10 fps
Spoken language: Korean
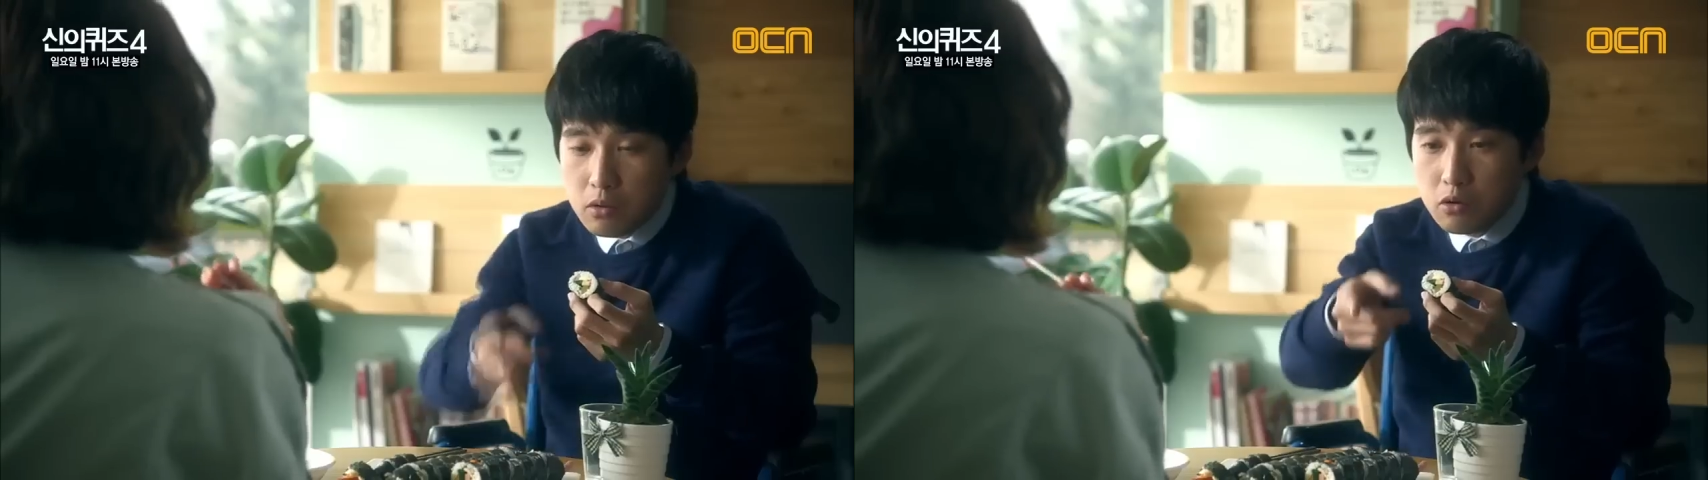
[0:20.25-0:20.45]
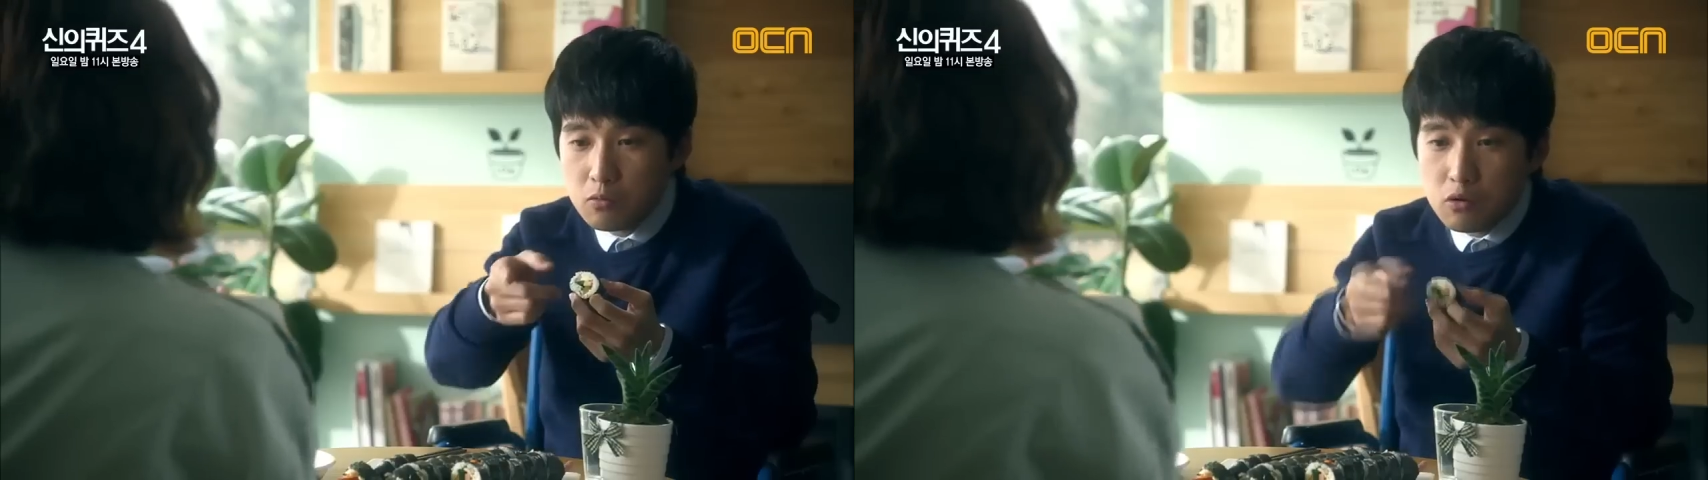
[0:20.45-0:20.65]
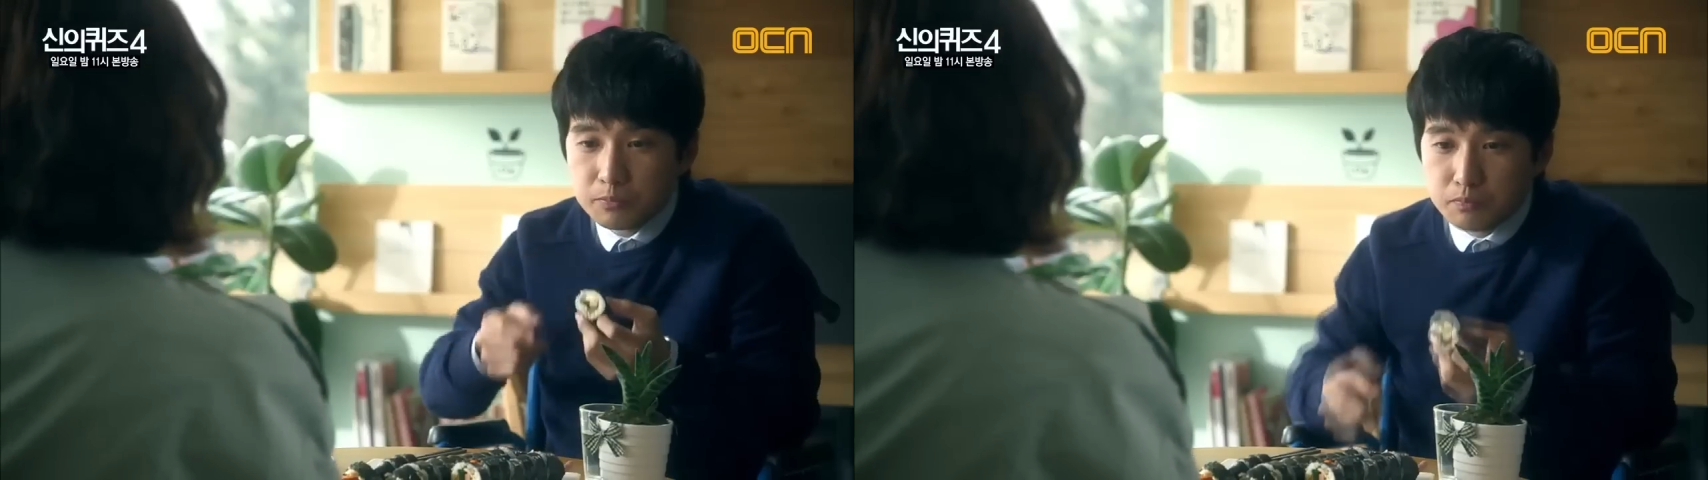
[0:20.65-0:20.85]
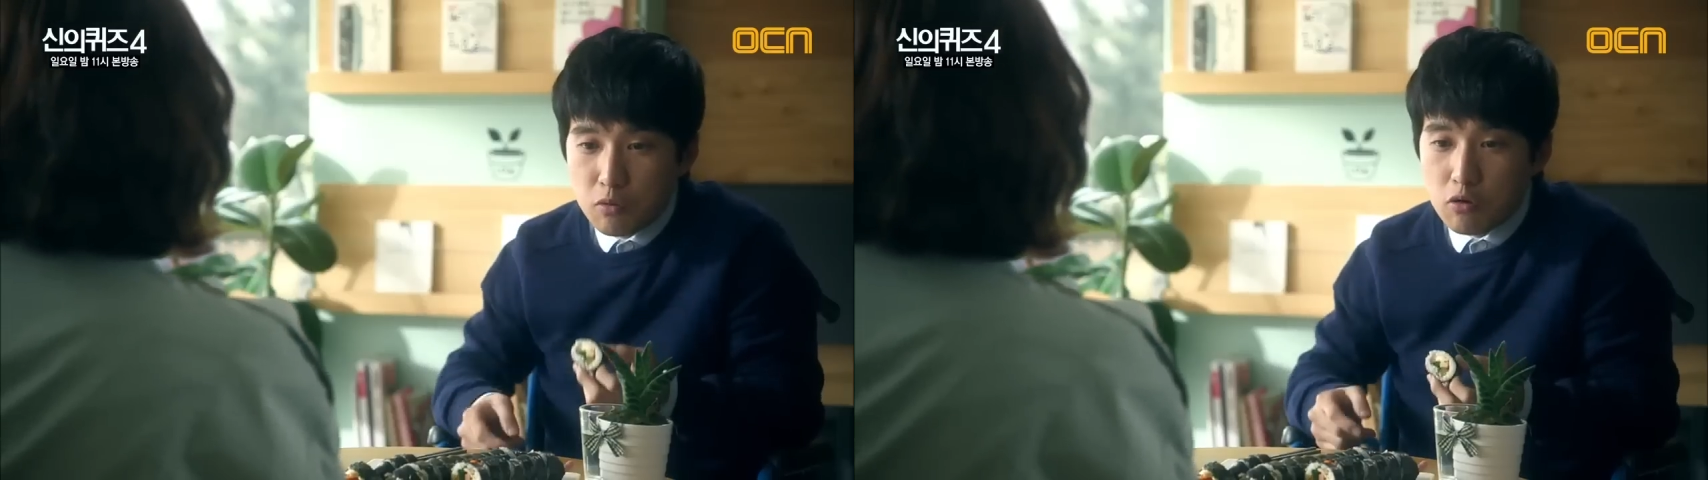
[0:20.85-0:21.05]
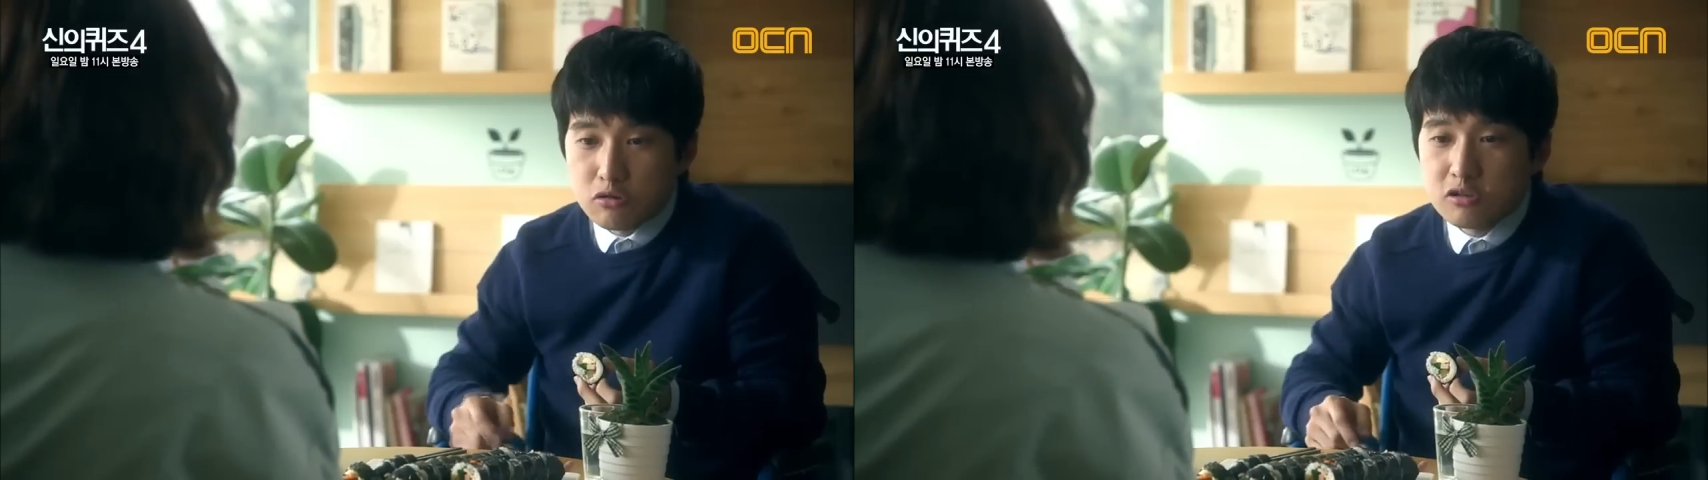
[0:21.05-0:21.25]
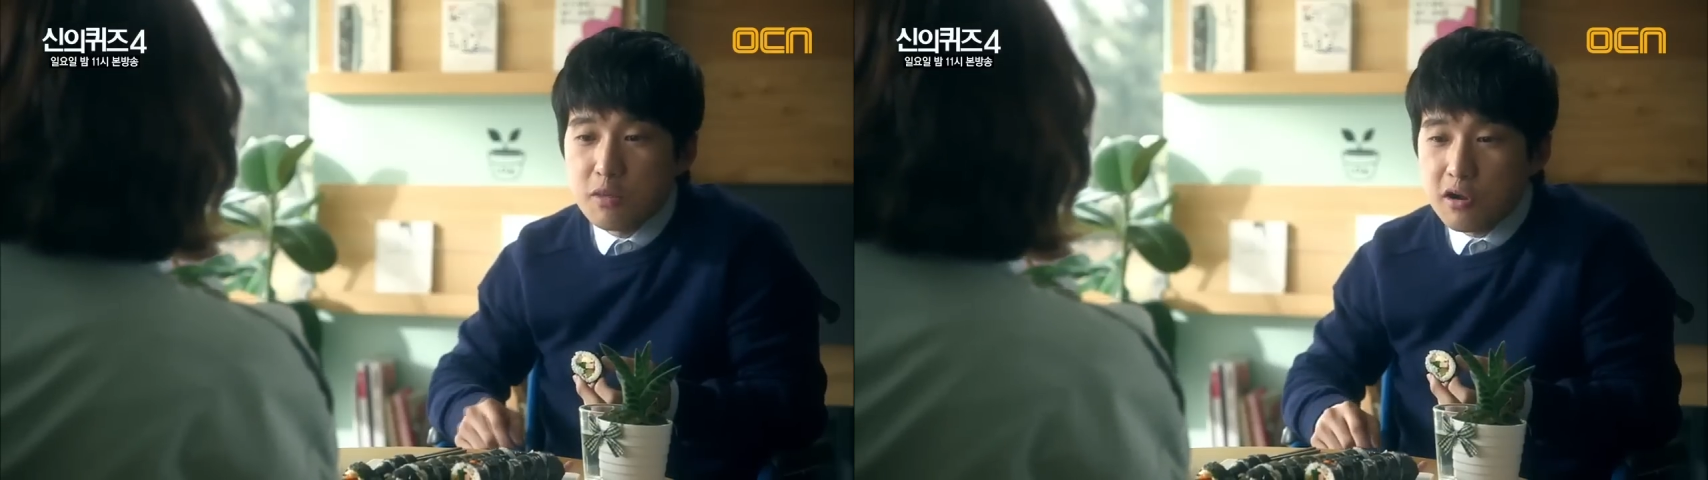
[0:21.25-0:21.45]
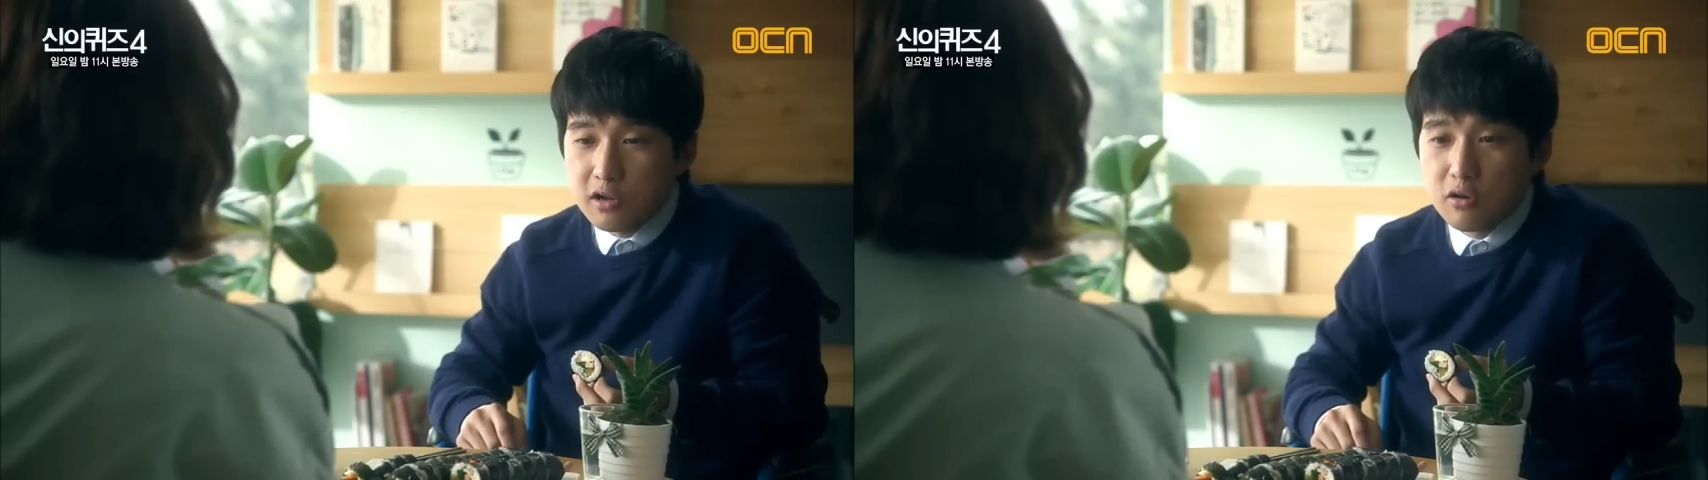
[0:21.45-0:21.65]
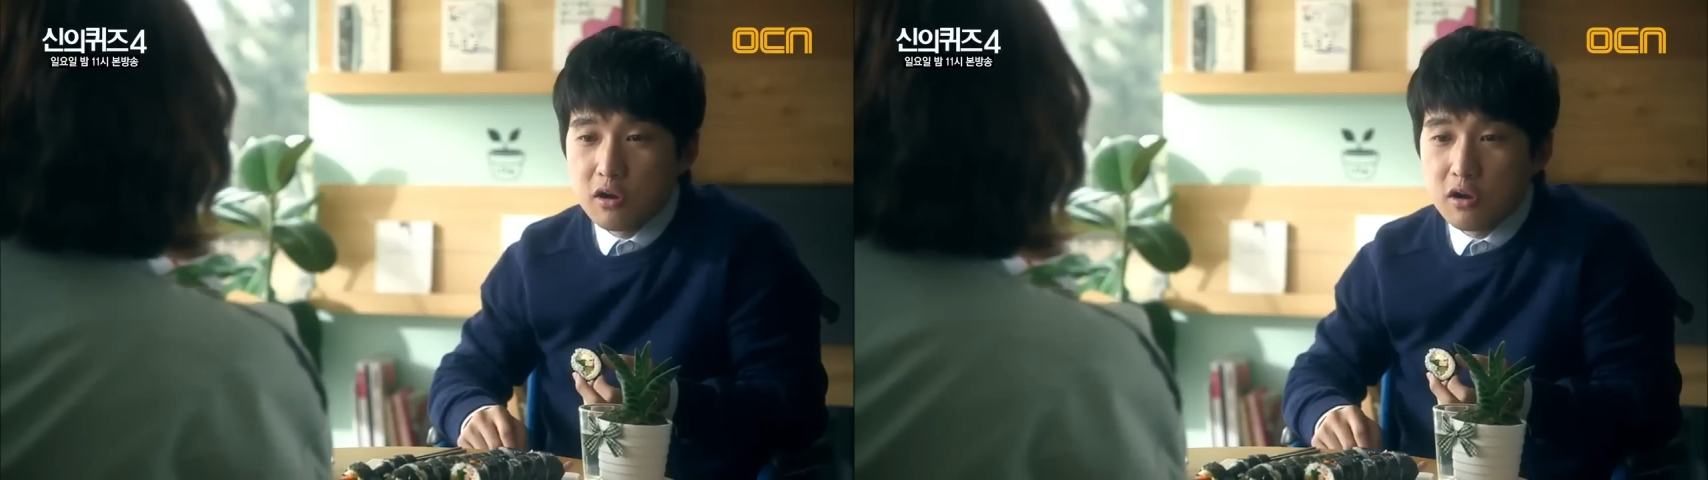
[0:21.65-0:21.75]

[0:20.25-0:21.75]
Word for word: 이거 뭐 먹고 설사밖에 더